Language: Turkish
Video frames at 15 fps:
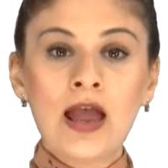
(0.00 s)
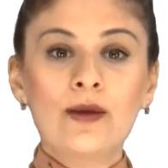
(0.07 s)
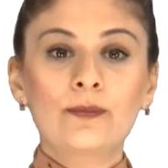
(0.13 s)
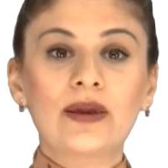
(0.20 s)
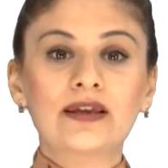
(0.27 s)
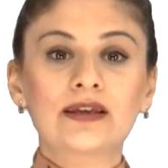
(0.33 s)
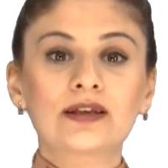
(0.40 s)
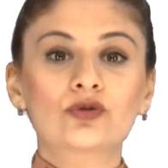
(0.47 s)

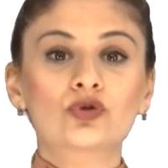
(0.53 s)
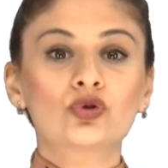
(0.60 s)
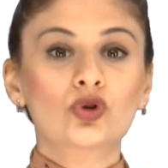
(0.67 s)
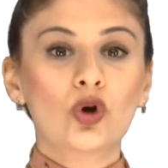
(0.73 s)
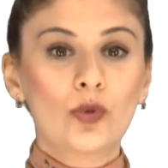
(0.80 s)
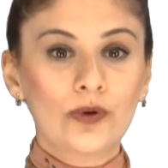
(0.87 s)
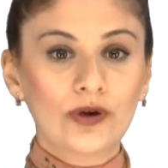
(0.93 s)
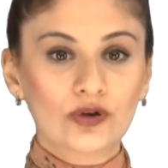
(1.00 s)
Peki tur
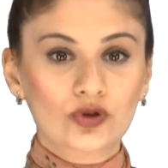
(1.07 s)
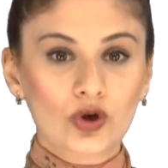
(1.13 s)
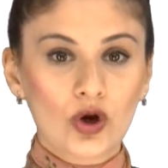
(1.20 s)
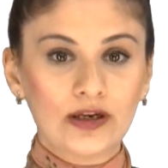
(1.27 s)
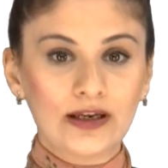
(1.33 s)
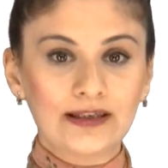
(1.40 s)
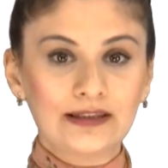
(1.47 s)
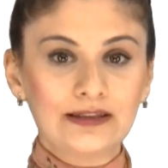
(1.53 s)

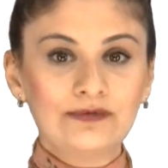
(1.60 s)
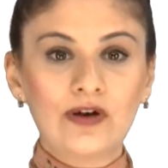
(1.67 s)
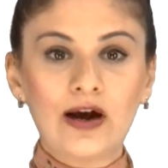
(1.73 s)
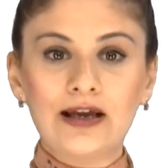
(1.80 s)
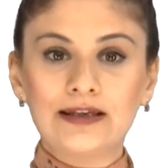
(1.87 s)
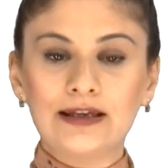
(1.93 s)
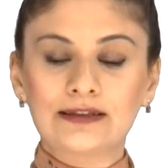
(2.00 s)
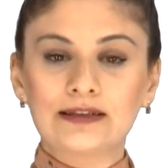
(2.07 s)
operatörlerinin
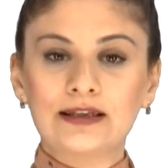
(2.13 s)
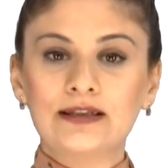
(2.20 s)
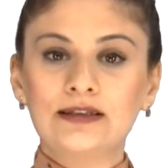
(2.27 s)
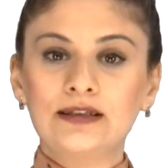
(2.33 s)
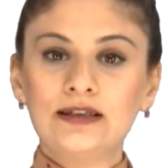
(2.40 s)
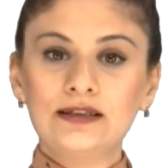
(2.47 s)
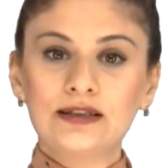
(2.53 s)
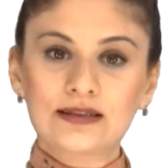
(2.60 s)

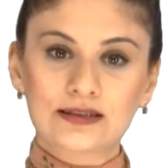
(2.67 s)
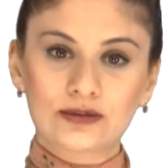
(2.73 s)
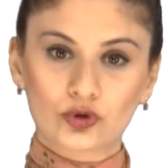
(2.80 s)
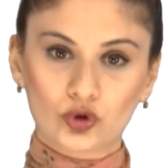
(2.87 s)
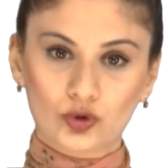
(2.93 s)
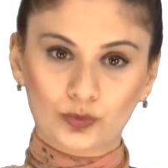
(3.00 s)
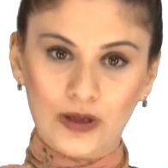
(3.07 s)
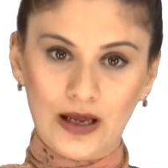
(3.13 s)
faaliyetlerini nasıl
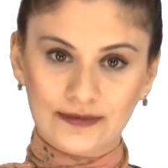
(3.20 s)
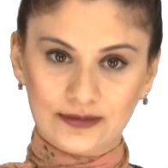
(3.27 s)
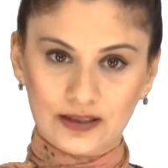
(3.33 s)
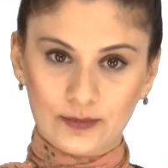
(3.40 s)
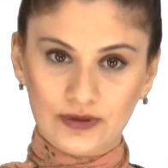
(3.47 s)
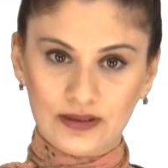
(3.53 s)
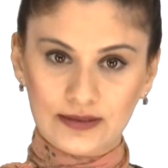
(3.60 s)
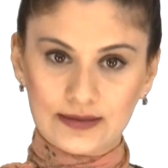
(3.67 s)

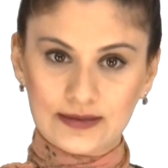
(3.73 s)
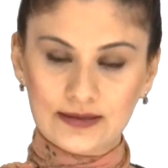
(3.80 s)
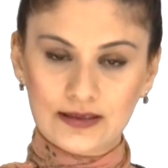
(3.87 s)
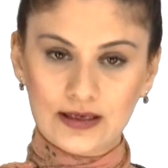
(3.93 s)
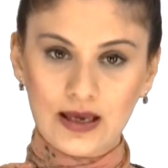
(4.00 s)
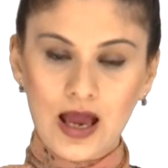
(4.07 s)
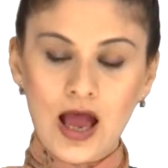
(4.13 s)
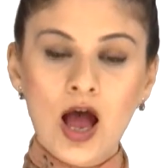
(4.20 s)
gruplandırabiliriz?
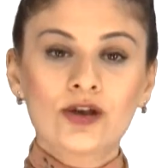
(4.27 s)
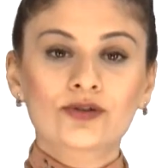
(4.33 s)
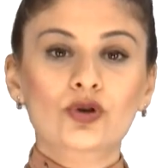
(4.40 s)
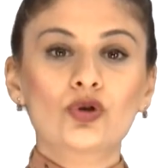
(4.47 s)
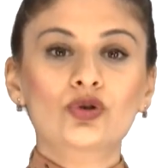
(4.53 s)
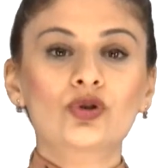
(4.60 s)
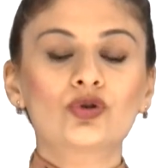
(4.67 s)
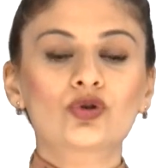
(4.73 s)

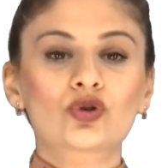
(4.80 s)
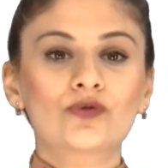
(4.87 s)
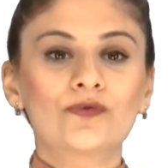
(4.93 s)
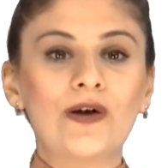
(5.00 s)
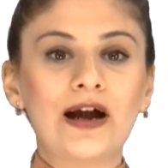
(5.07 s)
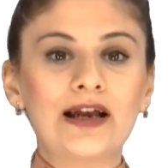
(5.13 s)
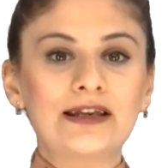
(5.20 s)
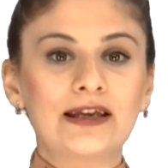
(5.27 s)
Söz konusu
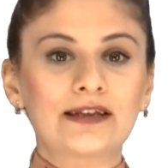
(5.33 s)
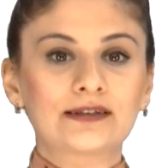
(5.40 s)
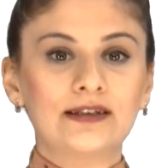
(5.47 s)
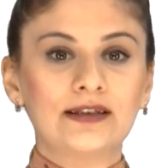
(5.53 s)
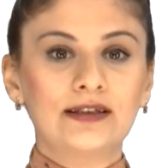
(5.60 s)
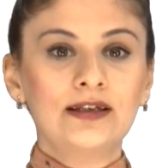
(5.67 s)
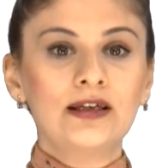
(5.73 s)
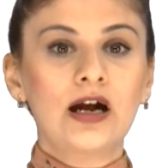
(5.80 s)

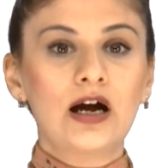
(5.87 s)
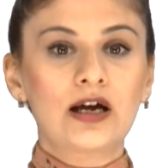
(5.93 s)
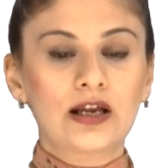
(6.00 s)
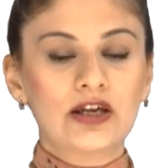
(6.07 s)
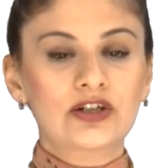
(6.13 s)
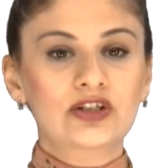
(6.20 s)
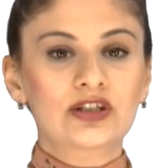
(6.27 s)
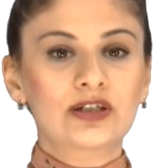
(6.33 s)
faaliyetleri
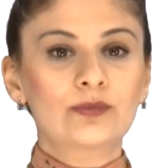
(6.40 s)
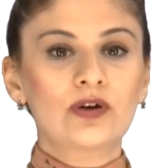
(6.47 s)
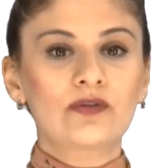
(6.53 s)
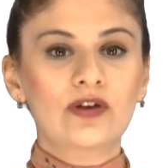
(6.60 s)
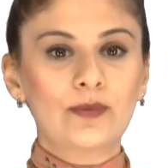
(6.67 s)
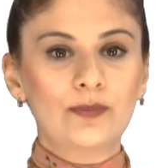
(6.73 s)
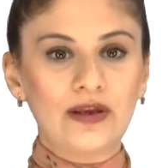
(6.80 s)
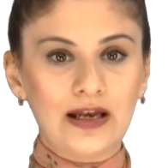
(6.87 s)
araştırma
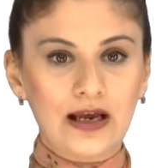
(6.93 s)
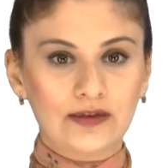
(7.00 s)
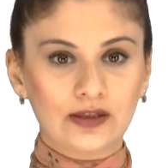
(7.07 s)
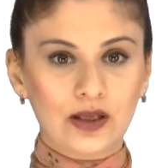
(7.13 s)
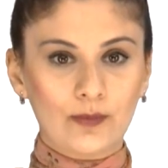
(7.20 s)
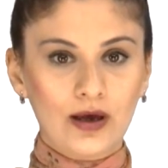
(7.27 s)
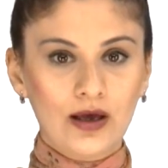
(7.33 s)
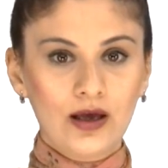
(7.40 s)
ve
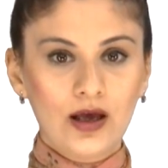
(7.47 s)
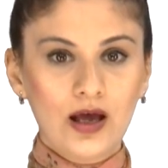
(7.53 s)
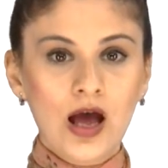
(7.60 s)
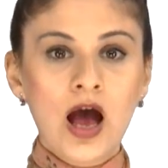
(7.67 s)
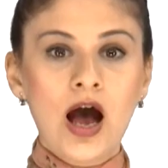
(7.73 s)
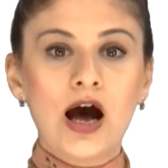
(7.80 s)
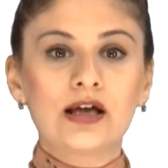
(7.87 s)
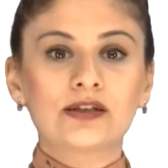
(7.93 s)
planlama,
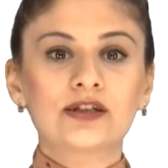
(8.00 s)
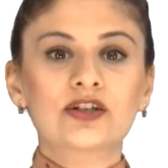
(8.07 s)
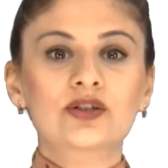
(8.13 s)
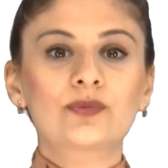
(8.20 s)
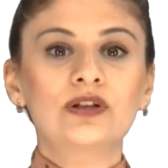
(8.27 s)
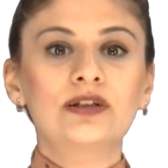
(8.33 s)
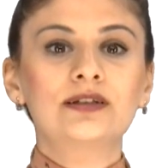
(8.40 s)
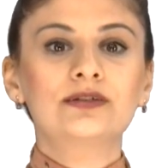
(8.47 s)

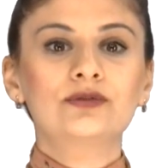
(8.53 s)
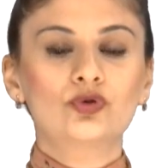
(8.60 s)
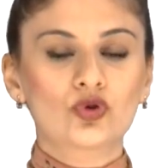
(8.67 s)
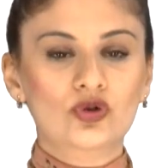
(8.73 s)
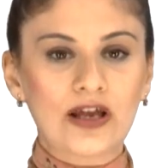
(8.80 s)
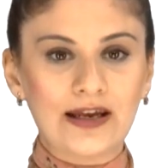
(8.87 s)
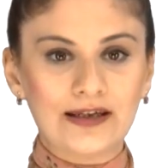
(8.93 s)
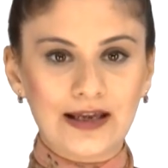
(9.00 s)
anlaşmaların
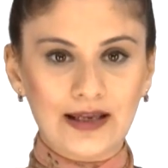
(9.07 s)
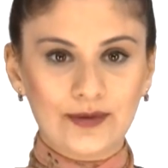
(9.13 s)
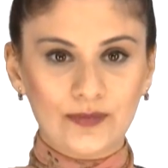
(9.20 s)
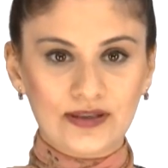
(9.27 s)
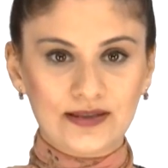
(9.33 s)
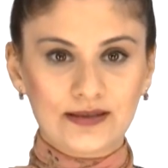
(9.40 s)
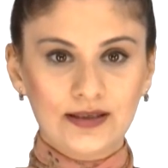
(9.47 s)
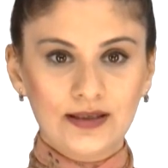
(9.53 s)

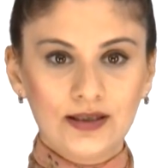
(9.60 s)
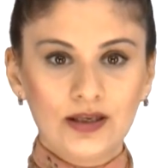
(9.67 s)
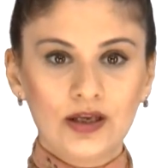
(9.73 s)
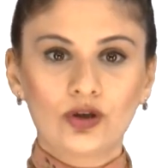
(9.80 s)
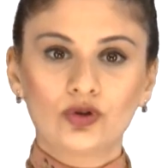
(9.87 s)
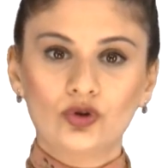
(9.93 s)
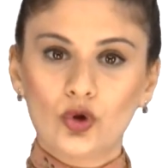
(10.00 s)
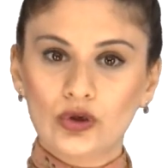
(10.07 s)
düzenlenmesi,
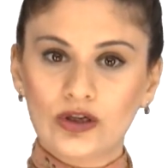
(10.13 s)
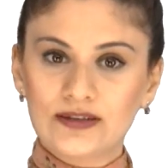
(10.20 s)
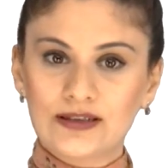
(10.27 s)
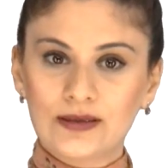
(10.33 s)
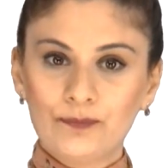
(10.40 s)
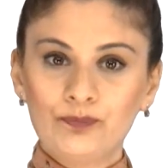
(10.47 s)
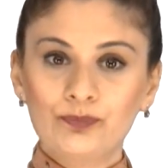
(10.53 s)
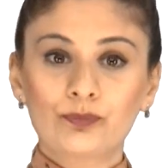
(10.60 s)

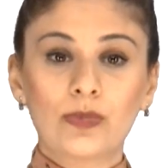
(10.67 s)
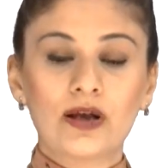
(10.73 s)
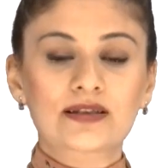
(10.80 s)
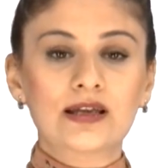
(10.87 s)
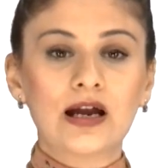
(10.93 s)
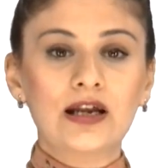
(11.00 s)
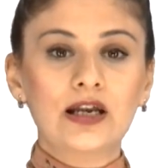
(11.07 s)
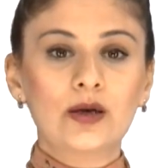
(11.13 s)
yönetim,
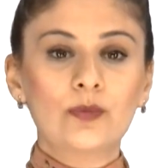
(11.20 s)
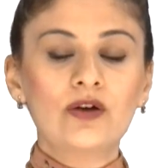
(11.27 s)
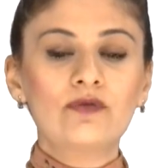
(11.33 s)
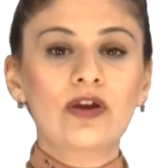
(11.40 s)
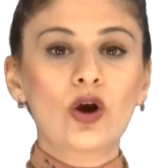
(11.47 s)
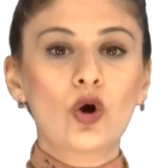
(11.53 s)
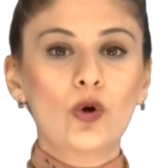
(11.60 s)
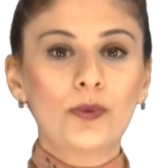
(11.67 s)
pazarlama
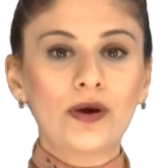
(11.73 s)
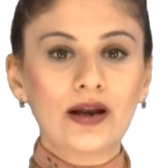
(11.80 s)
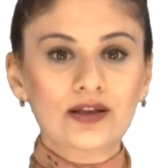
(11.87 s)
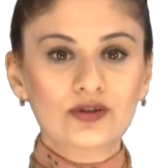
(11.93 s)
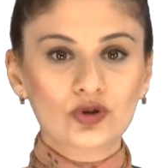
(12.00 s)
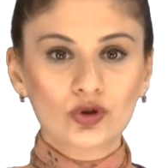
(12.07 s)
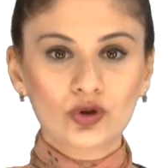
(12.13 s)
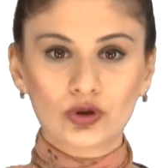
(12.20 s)
ve
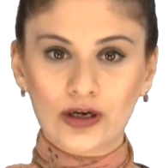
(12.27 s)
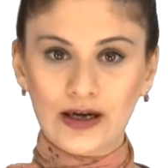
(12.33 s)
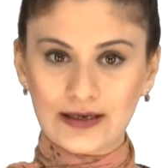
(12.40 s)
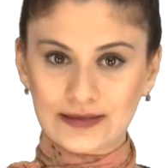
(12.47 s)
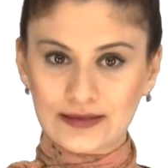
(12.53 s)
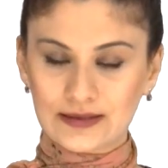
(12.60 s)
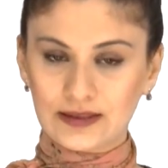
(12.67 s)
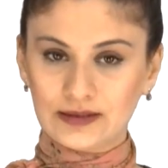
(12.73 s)
operasyon olarak
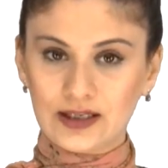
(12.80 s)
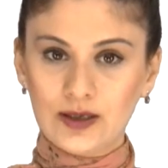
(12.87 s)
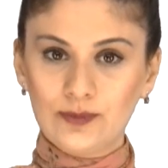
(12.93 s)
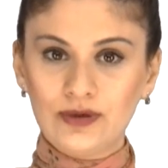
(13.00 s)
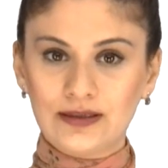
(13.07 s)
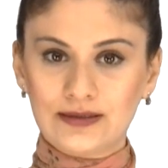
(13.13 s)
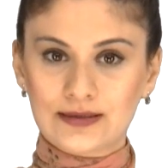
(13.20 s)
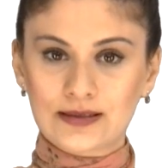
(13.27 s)

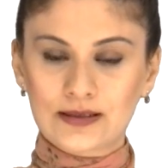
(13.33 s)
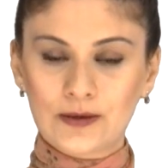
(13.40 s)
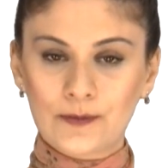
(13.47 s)
sıralayabiliriz.